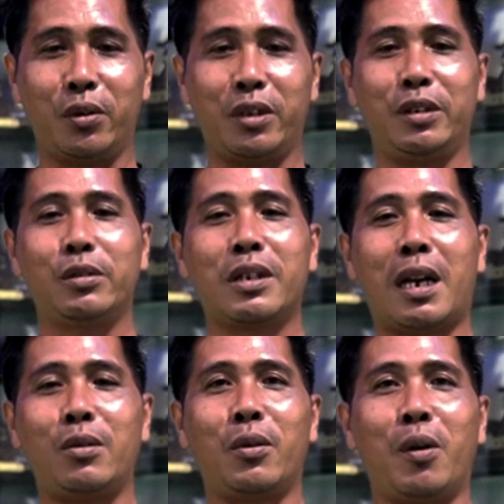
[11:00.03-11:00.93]
Jogi itu
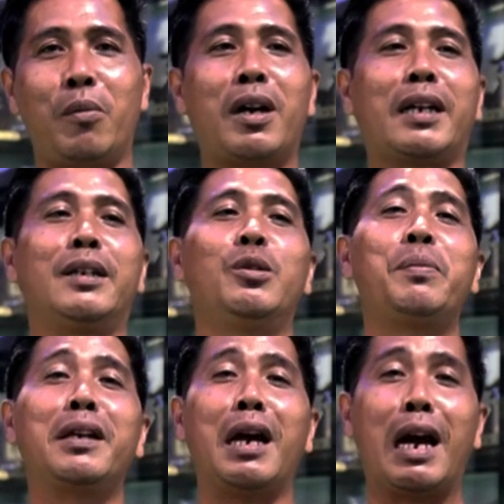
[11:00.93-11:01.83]
selalu ngomong karena itu
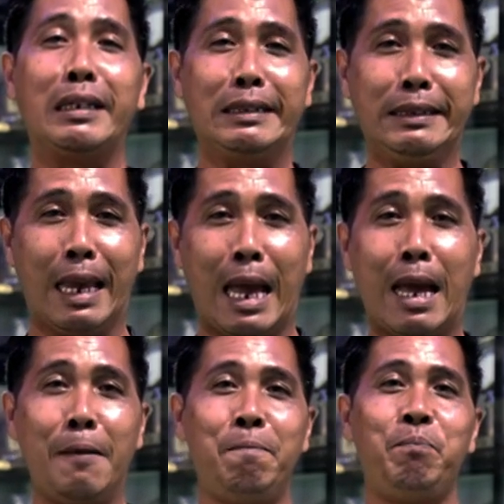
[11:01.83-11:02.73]
pegangan dia